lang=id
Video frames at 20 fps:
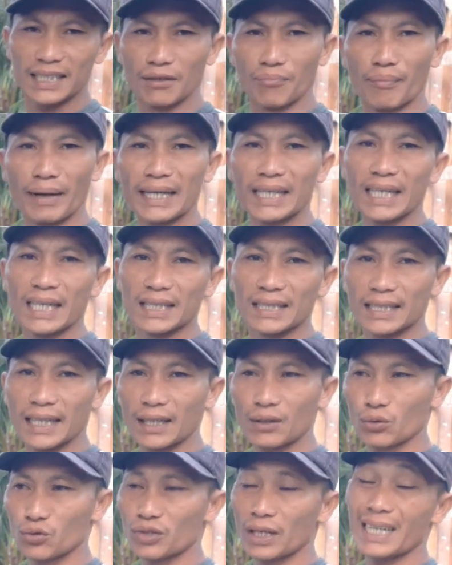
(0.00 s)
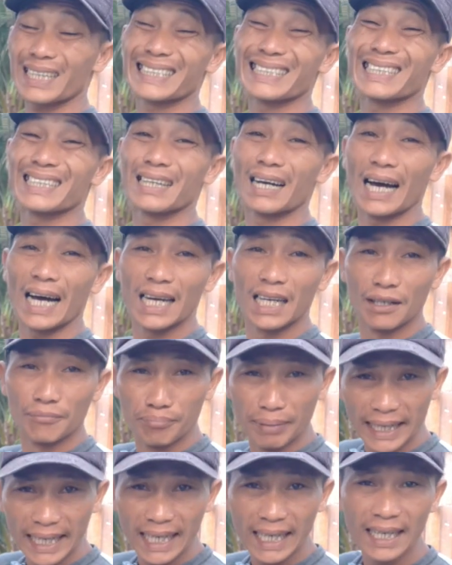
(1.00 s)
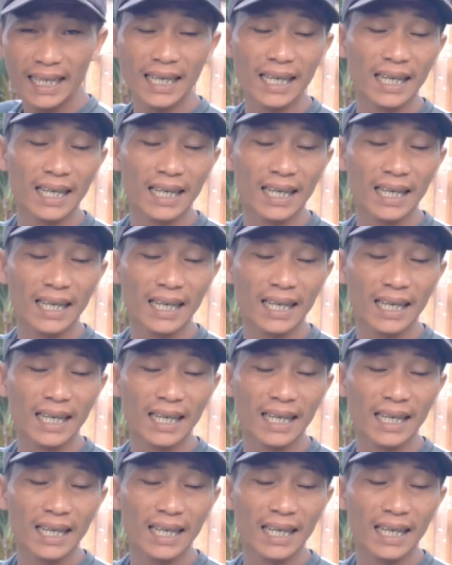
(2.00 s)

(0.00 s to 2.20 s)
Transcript: semennya satu sah setengah lebih